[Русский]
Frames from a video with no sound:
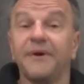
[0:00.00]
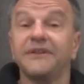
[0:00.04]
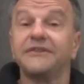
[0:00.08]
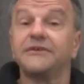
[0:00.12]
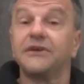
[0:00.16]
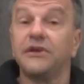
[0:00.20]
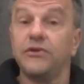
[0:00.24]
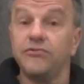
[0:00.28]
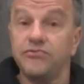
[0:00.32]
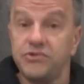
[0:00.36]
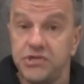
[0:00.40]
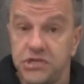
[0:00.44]

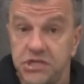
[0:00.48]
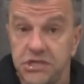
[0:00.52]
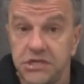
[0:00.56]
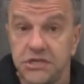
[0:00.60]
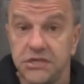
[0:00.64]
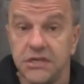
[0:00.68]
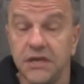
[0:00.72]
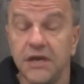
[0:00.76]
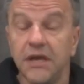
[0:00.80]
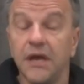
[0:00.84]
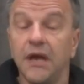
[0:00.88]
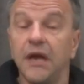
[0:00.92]

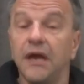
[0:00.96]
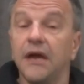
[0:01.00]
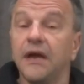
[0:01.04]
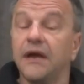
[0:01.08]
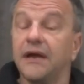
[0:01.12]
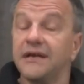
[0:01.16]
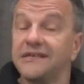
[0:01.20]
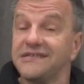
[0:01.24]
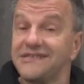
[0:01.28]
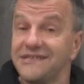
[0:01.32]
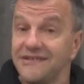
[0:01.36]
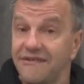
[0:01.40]
подключите
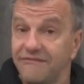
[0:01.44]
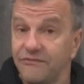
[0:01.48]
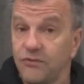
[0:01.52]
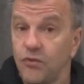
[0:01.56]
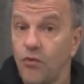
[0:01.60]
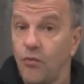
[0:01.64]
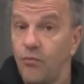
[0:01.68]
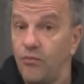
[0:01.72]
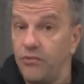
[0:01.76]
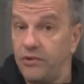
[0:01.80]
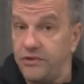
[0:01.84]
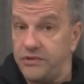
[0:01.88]
к
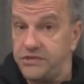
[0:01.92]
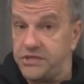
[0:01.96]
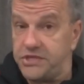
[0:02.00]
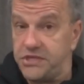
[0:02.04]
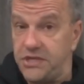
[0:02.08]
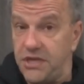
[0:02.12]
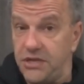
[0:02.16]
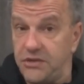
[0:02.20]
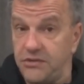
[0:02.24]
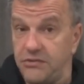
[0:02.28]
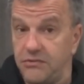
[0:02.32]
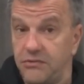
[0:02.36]
основному
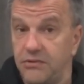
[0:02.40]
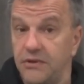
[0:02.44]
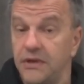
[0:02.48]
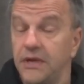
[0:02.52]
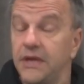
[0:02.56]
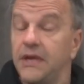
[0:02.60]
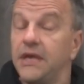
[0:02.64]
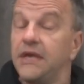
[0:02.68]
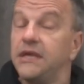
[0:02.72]
лечению